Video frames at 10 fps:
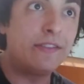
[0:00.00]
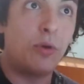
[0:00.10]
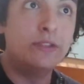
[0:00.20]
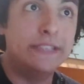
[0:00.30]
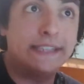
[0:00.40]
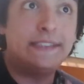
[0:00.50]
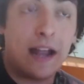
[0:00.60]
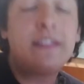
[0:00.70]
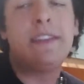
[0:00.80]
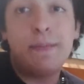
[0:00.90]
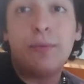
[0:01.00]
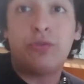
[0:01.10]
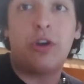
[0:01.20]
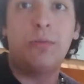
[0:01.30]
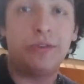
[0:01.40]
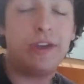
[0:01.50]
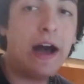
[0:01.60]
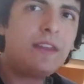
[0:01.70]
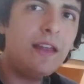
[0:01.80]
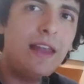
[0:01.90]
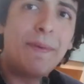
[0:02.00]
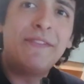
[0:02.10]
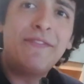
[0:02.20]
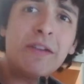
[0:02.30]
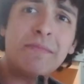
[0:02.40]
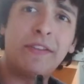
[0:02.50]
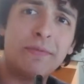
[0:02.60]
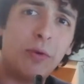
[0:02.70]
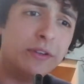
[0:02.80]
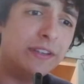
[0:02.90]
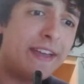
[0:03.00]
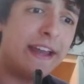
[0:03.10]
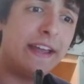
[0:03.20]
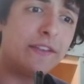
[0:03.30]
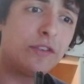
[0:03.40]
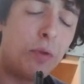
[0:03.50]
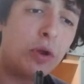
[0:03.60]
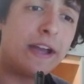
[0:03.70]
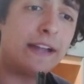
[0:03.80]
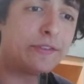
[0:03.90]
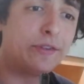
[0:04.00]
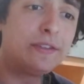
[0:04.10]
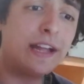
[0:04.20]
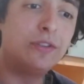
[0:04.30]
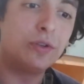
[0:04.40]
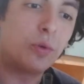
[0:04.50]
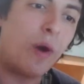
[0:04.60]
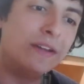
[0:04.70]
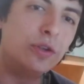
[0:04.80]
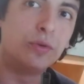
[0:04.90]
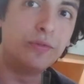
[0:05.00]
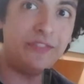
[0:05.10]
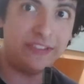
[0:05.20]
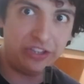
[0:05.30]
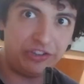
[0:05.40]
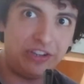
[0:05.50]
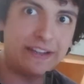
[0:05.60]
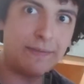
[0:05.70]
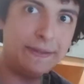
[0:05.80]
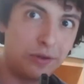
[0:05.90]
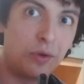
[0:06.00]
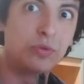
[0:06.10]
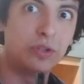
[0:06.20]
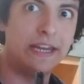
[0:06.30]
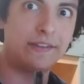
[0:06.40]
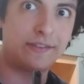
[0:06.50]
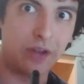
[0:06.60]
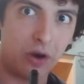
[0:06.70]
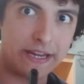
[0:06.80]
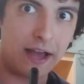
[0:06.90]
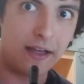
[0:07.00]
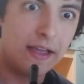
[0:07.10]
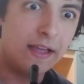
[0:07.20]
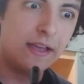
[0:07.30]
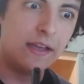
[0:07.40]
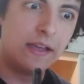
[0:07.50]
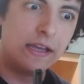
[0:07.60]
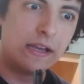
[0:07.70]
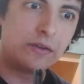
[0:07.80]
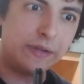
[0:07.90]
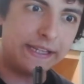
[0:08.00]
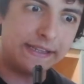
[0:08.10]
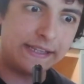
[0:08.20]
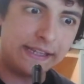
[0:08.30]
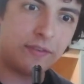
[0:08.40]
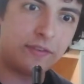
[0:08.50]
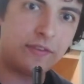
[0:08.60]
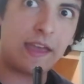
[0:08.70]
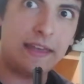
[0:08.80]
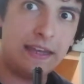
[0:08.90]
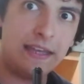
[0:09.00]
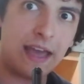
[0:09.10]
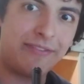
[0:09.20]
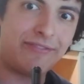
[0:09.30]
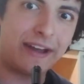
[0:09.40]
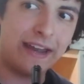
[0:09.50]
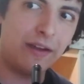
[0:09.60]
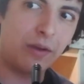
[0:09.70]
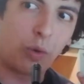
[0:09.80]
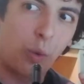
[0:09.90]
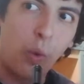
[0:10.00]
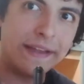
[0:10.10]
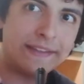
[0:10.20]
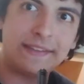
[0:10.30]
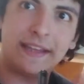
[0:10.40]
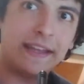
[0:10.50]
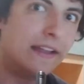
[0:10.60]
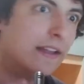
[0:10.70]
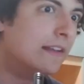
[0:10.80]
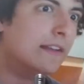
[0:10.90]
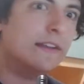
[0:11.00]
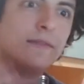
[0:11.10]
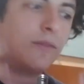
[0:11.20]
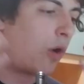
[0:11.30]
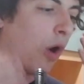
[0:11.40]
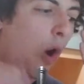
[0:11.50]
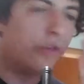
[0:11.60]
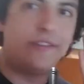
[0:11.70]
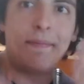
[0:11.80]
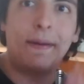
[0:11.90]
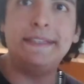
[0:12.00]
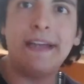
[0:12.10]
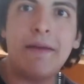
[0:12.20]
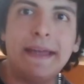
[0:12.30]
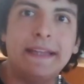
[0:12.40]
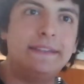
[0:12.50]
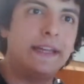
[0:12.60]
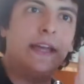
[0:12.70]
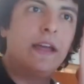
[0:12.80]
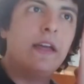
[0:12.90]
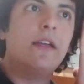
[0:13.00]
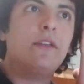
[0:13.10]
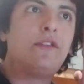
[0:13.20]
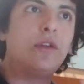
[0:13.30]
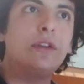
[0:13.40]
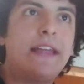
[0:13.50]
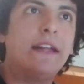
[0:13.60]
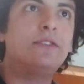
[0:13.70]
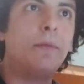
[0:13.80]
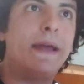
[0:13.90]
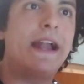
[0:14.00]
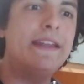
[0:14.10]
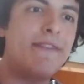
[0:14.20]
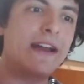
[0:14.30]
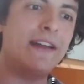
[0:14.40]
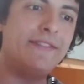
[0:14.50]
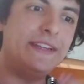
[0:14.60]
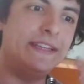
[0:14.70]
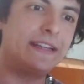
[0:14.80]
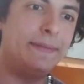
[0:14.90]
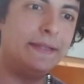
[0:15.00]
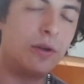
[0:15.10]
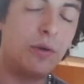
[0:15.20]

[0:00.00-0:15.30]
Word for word: mode che sarà tipo un gioco musicale. La performance mode viene sbloccata soltanto quando tu finisci il capitolo 1 della storia. Quindi sei lì a fare queste cose praticamente soltanto per arrivare alla fine del capitolo